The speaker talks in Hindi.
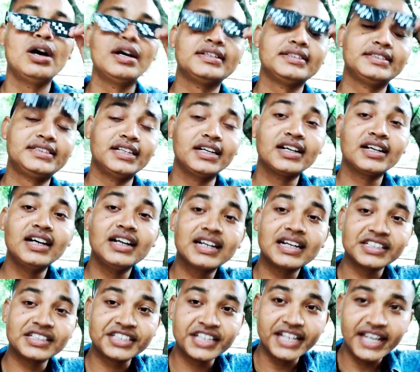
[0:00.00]
जंगल का
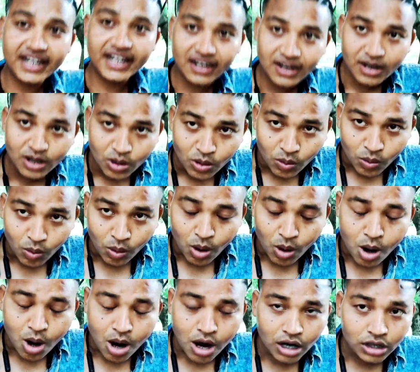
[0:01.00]
शेर
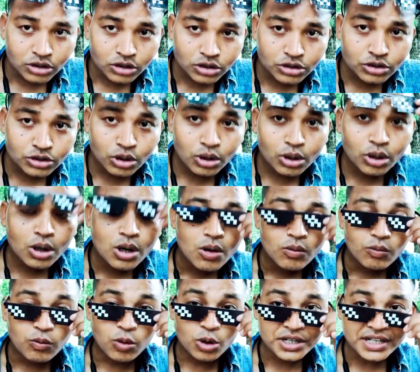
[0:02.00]
और दोस्तों
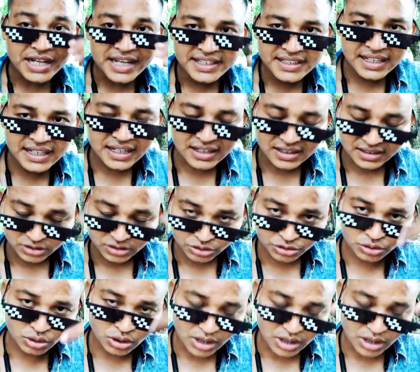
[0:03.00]
वो टाइगर दोस्तों